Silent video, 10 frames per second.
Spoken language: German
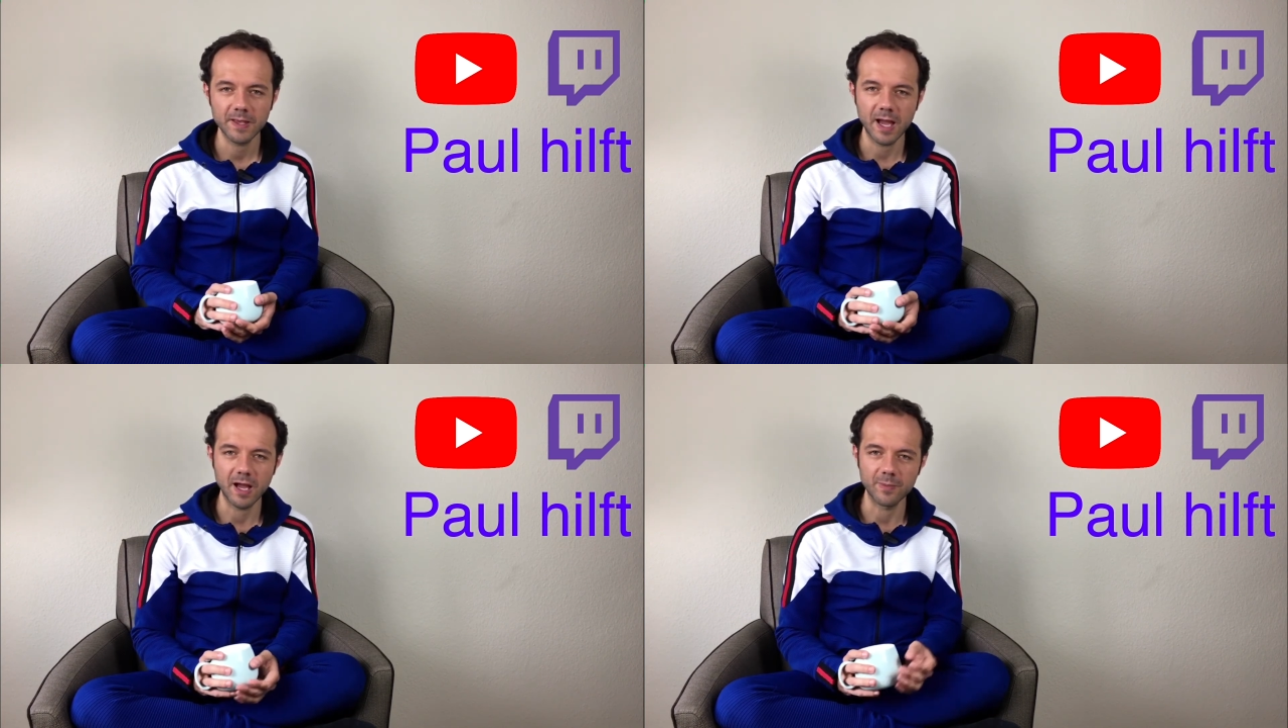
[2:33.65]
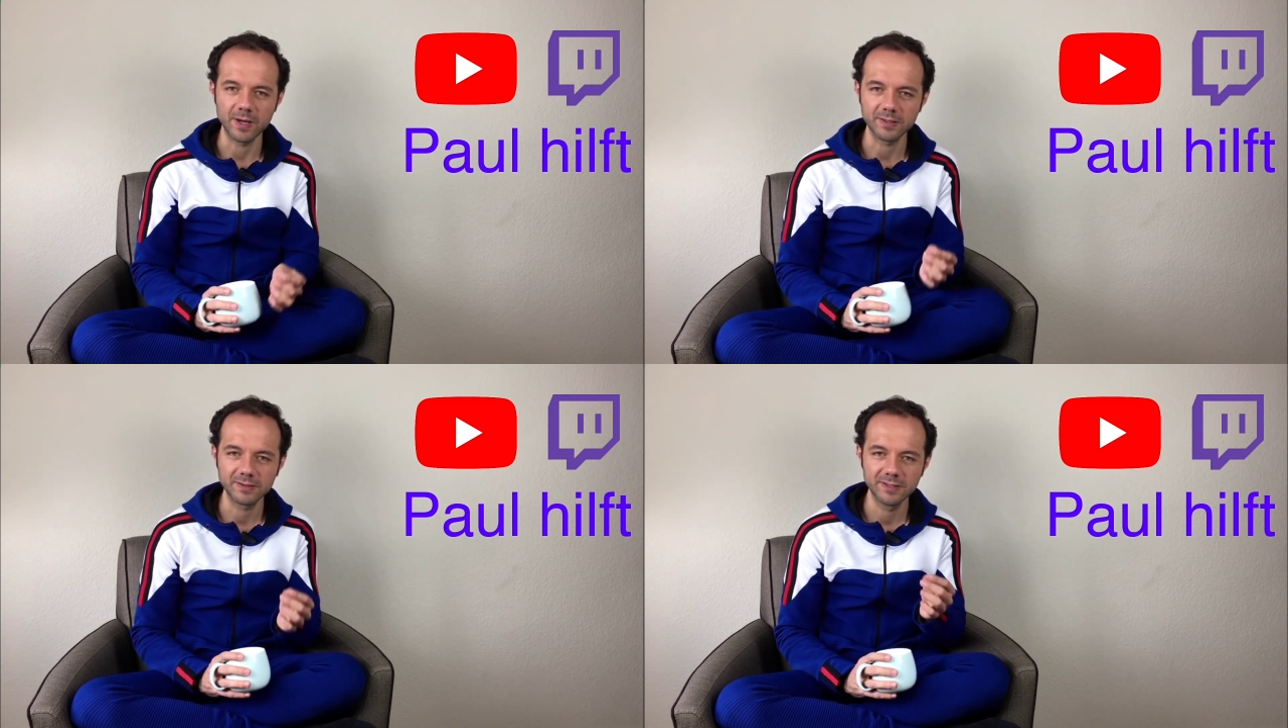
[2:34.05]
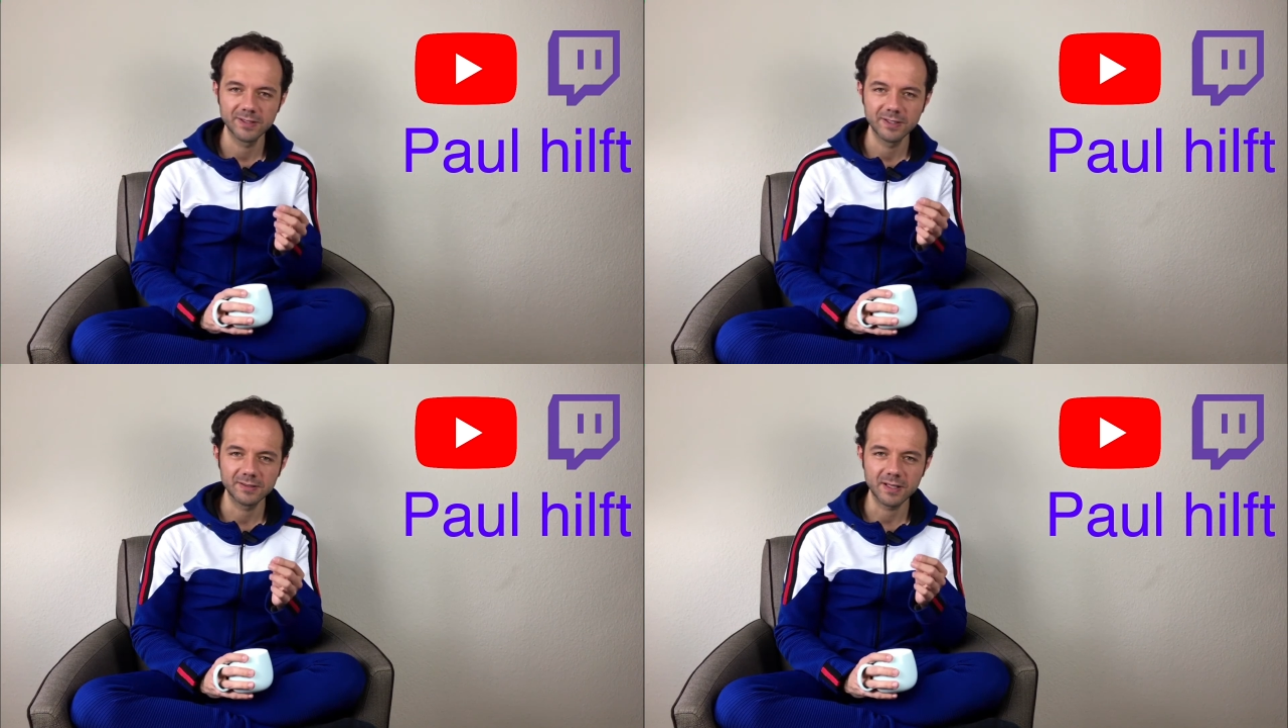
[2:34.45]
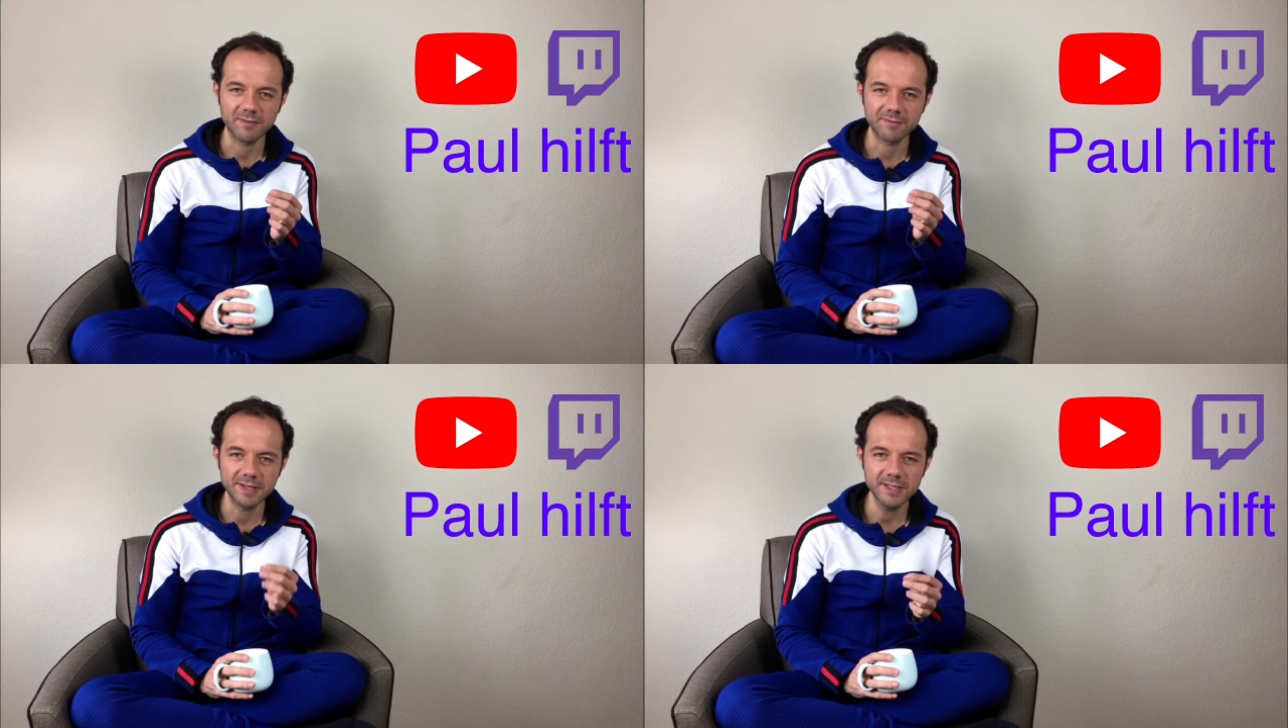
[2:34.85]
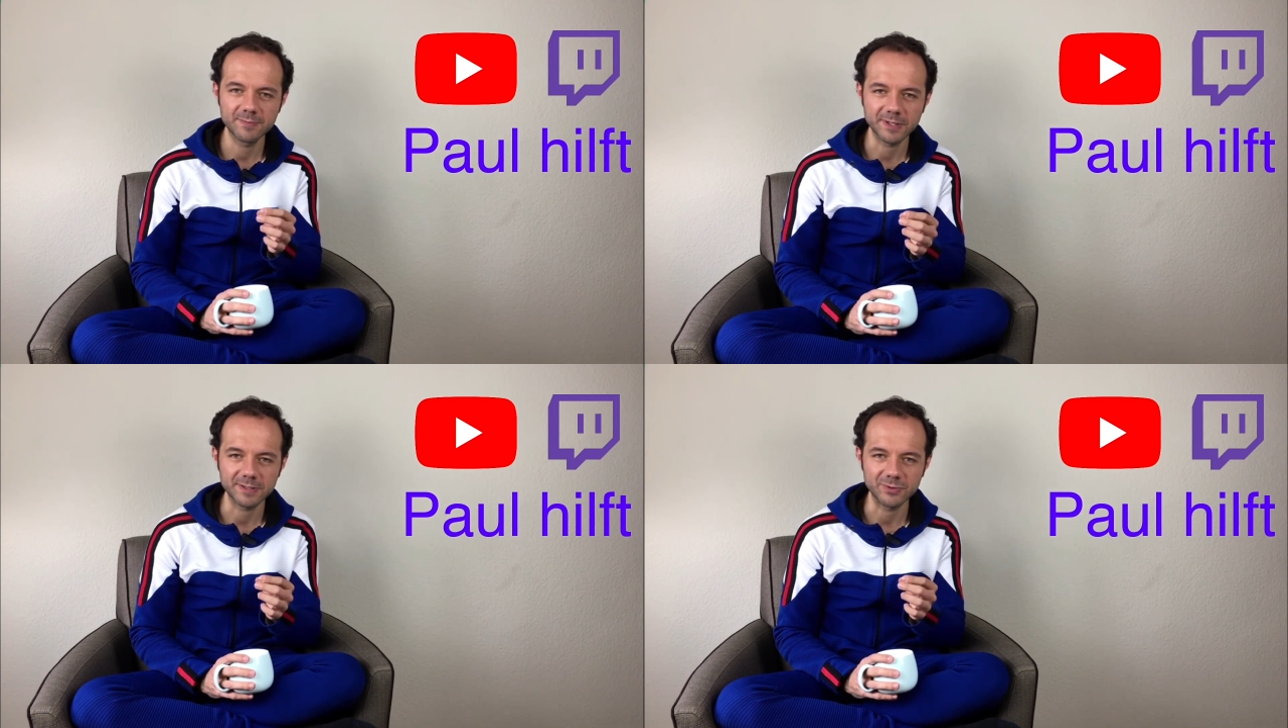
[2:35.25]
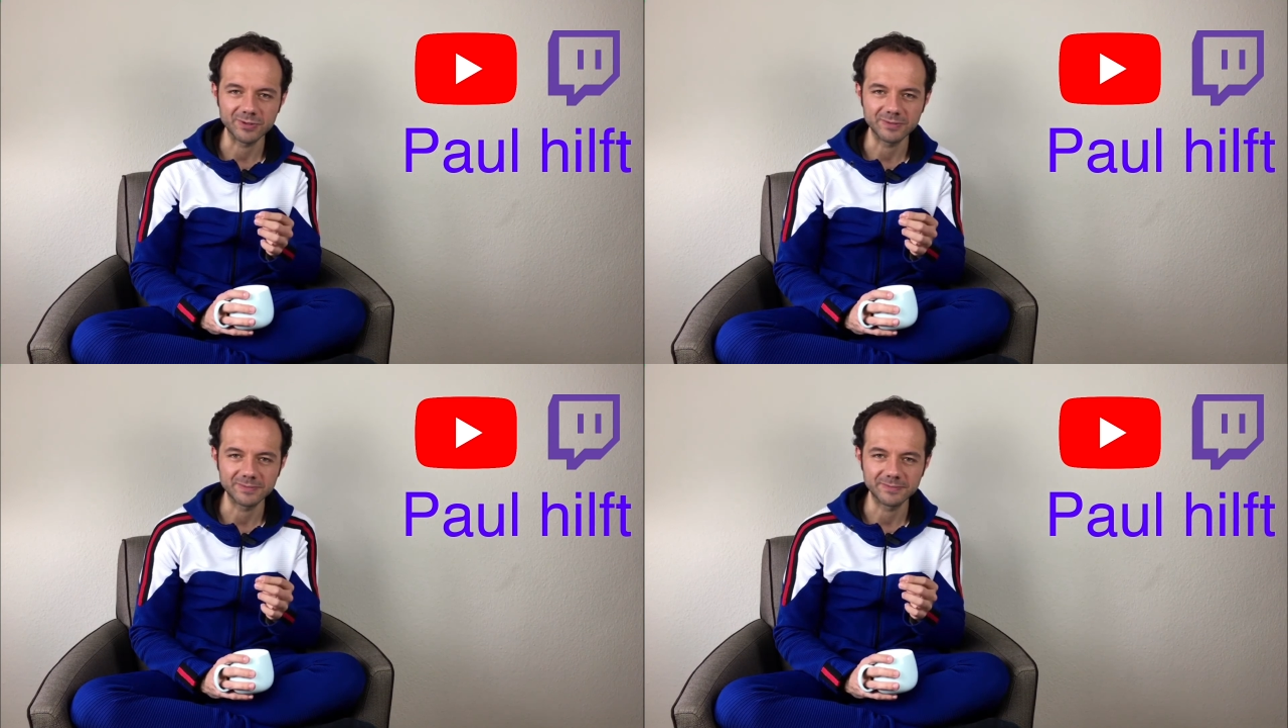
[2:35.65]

Aber der Pflegeperson,